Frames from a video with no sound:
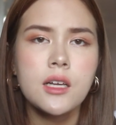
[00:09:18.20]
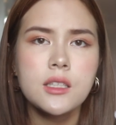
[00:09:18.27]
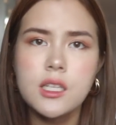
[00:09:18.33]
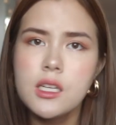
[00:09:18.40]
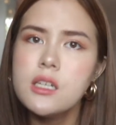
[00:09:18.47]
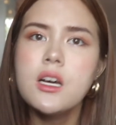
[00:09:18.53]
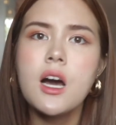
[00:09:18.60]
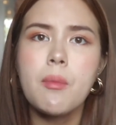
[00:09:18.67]

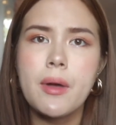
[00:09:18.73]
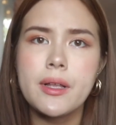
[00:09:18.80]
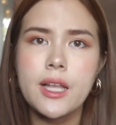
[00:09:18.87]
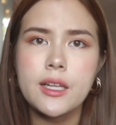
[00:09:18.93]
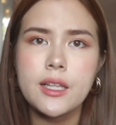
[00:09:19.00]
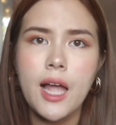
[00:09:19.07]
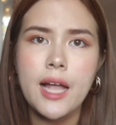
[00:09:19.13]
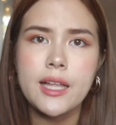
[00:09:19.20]
ที่เลือกมา
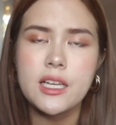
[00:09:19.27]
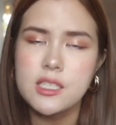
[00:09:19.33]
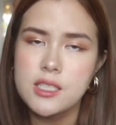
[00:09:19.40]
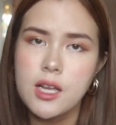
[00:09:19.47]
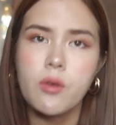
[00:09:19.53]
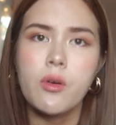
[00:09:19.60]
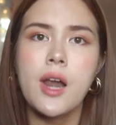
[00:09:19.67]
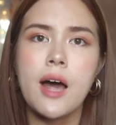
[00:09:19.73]
ตั้งนานเนี่ย
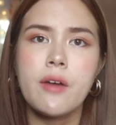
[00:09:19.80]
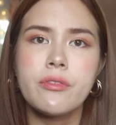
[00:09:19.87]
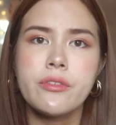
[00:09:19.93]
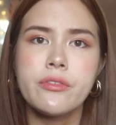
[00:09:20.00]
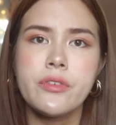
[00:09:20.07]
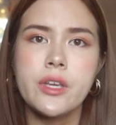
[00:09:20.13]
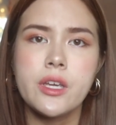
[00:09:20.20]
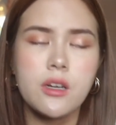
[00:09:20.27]
เสียเวลาฟ
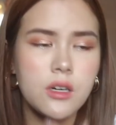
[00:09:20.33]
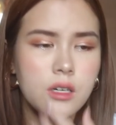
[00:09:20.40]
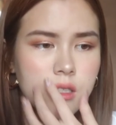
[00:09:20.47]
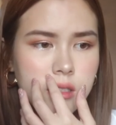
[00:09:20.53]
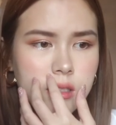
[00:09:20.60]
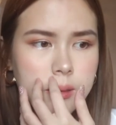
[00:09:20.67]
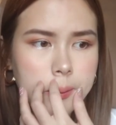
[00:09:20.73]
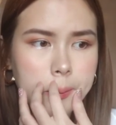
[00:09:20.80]
รีๆก็
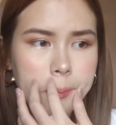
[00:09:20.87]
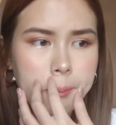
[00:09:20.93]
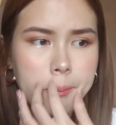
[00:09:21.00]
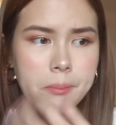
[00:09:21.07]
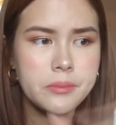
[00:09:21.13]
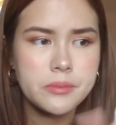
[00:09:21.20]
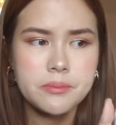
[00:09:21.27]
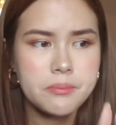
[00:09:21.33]
คือ
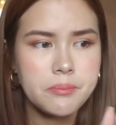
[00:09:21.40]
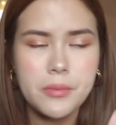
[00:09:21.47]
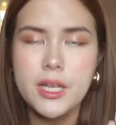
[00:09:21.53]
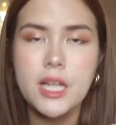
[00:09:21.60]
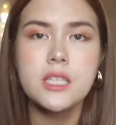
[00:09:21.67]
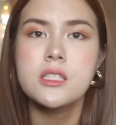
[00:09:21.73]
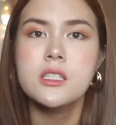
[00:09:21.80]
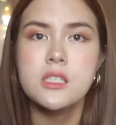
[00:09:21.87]
ไม่
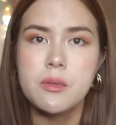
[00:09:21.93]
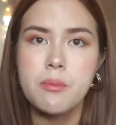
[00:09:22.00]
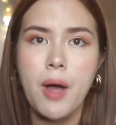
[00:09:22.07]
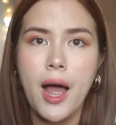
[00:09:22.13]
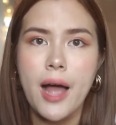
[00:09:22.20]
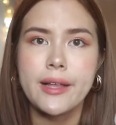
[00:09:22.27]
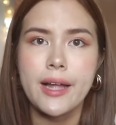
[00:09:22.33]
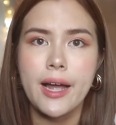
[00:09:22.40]
ได้ซื้อ
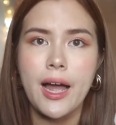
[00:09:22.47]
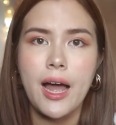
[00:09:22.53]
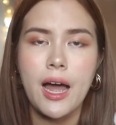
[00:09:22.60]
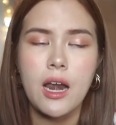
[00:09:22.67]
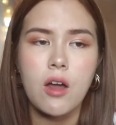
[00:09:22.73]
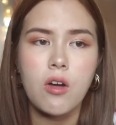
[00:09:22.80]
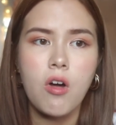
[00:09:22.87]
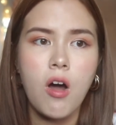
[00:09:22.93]
มานะคะ
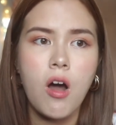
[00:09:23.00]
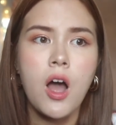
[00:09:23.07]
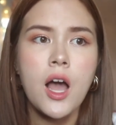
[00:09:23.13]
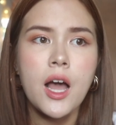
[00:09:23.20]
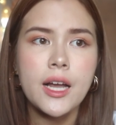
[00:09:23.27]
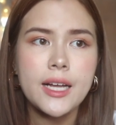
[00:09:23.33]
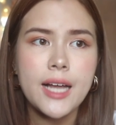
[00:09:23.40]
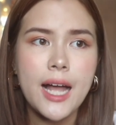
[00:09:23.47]
แล้วก็
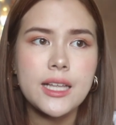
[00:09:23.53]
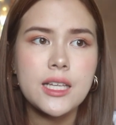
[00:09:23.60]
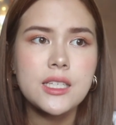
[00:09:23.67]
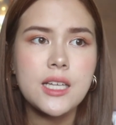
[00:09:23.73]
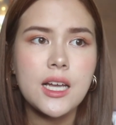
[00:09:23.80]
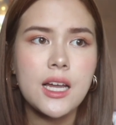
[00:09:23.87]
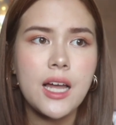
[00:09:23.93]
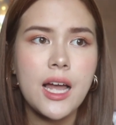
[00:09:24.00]
การที่
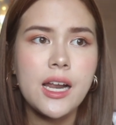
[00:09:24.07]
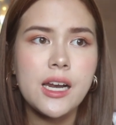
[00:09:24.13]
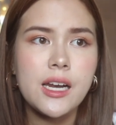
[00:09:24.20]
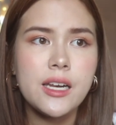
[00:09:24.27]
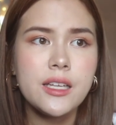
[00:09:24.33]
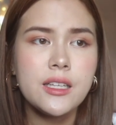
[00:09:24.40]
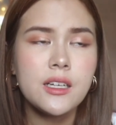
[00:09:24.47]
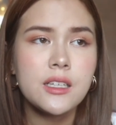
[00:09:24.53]
จะให้ลิล
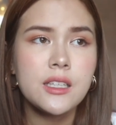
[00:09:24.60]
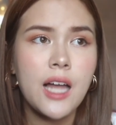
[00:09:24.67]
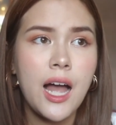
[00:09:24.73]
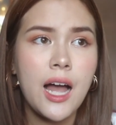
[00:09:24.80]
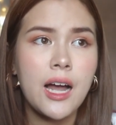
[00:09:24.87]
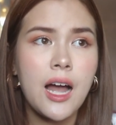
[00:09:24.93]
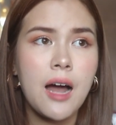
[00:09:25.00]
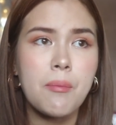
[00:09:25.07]
ลี่เดินทา
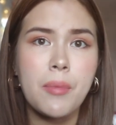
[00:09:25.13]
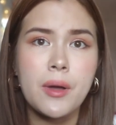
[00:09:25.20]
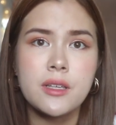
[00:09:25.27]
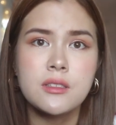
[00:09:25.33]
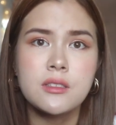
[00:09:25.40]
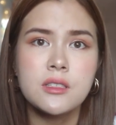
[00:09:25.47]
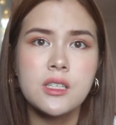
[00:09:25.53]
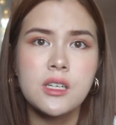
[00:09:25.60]
งกลับไป
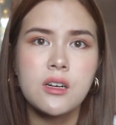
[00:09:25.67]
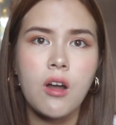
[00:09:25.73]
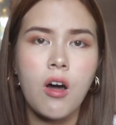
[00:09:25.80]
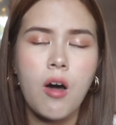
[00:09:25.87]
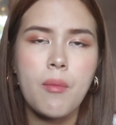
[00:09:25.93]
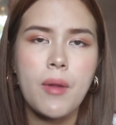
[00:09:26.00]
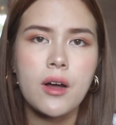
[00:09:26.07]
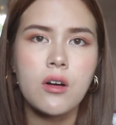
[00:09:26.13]
ซื้ออีกร
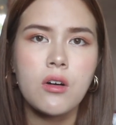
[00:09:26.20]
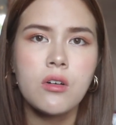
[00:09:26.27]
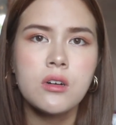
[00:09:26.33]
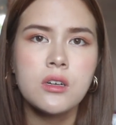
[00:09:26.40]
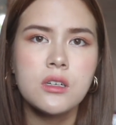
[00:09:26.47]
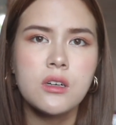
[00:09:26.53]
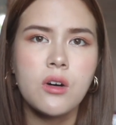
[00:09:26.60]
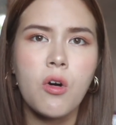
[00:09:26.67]
อบก็
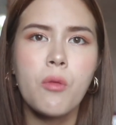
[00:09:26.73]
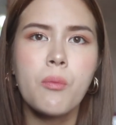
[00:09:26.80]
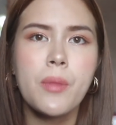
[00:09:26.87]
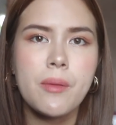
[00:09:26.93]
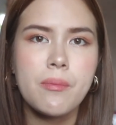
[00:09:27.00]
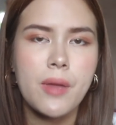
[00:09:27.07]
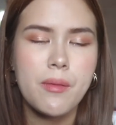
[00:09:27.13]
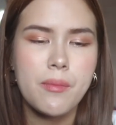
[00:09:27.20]
คือคง
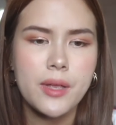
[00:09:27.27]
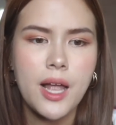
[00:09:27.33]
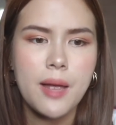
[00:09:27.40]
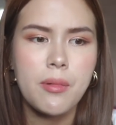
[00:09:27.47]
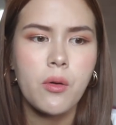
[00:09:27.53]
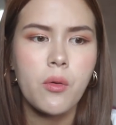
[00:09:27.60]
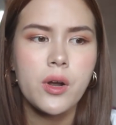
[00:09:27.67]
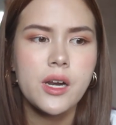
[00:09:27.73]
เป็นไปไม่ได้
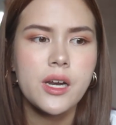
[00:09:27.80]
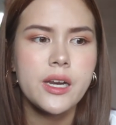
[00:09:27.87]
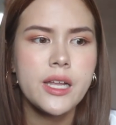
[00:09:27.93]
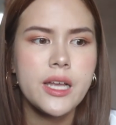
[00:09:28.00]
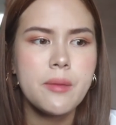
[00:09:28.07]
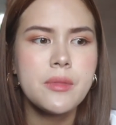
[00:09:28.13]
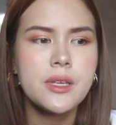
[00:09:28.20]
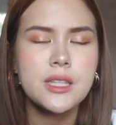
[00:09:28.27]
เพราะว่าลิล
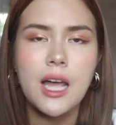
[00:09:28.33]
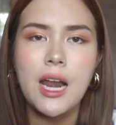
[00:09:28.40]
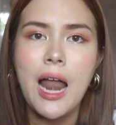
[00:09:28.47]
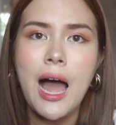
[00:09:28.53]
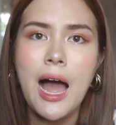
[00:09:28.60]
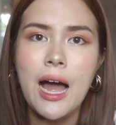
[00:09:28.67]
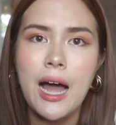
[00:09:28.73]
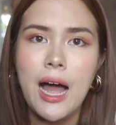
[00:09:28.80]
ลี่มีตา
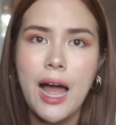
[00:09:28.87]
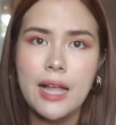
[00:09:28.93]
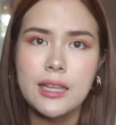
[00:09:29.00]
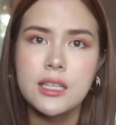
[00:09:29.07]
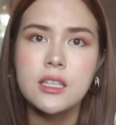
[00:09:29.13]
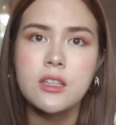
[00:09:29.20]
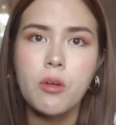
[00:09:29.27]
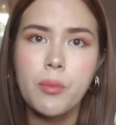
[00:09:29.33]
รางงาน
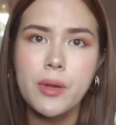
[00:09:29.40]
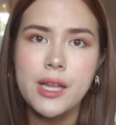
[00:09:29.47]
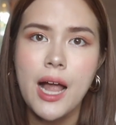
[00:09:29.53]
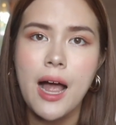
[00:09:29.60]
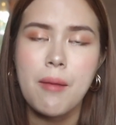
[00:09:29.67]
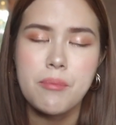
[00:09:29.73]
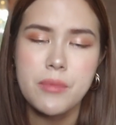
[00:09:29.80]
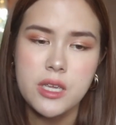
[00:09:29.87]
ที่ต้องไป
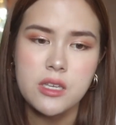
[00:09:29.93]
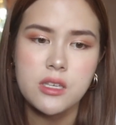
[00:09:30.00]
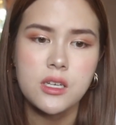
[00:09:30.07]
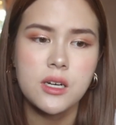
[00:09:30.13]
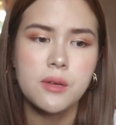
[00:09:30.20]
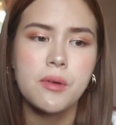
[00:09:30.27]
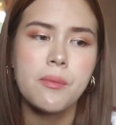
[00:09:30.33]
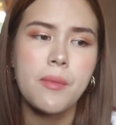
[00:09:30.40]
ทำอีกเย
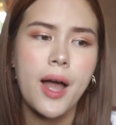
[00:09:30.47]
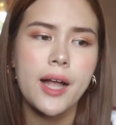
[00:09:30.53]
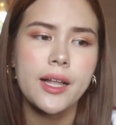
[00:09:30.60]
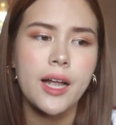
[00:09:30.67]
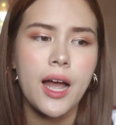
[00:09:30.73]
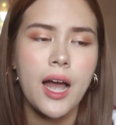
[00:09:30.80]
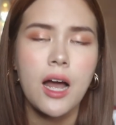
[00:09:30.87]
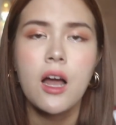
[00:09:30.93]
อะมากๆ
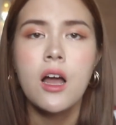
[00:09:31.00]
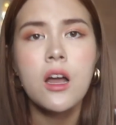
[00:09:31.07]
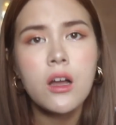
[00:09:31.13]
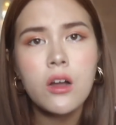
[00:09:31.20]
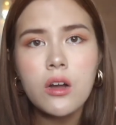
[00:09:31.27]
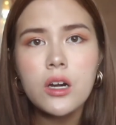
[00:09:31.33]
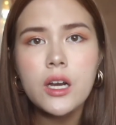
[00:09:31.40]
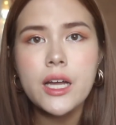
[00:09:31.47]
นะคะ
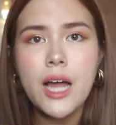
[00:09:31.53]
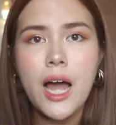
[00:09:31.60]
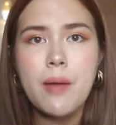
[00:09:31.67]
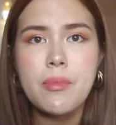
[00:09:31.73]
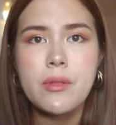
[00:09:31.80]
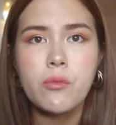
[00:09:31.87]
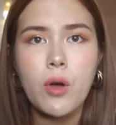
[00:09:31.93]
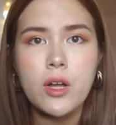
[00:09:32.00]
ก็เลยกลาย
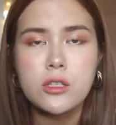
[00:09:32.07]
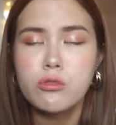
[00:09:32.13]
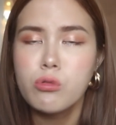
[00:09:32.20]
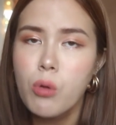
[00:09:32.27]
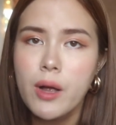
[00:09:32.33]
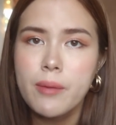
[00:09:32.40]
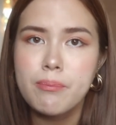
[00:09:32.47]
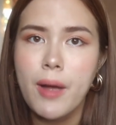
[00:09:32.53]
เป็นว่า
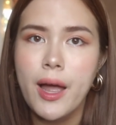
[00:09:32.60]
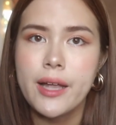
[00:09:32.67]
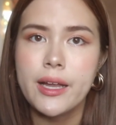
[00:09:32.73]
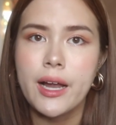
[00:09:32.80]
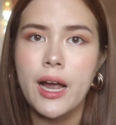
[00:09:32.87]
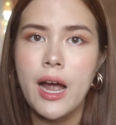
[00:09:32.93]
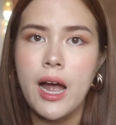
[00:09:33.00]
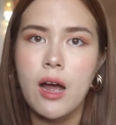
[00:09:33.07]
ช่วยไป
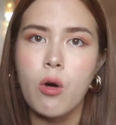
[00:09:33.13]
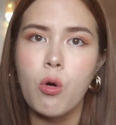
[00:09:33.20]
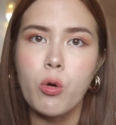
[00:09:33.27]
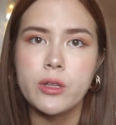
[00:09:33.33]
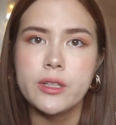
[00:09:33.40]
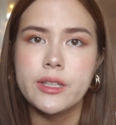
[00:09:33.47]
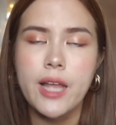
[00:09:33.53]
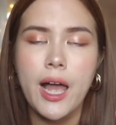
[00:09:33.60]
นะคะอ
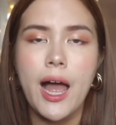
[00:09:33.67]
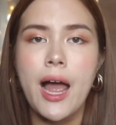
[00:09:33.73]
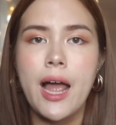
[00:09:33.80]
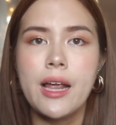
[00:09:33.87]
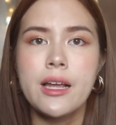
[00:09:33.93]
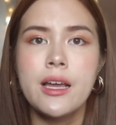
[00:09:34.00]
ดได้